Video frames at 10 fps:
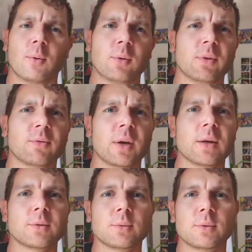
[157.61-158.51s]

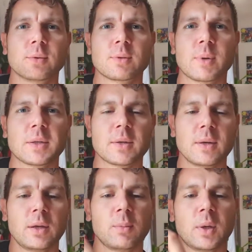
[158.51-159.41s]
Ungefähr so zwei
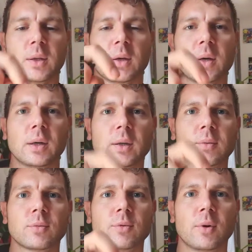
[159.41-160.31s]

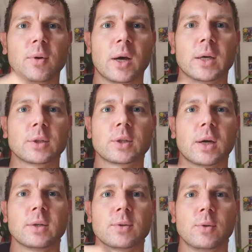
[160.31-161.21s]
Zentimeter von der
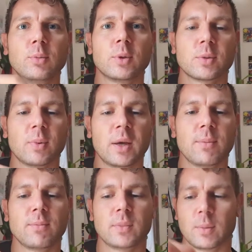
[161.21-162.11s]
Schale sollen übrig
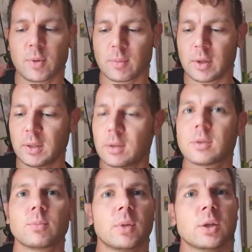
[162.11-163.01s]
bleiben, damit man hier
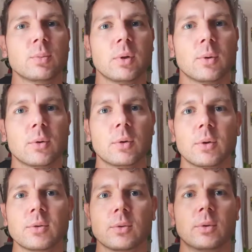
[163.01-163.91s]
zum Beispiel auch
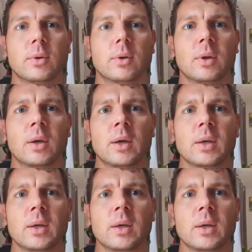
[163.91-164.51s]
noch so einen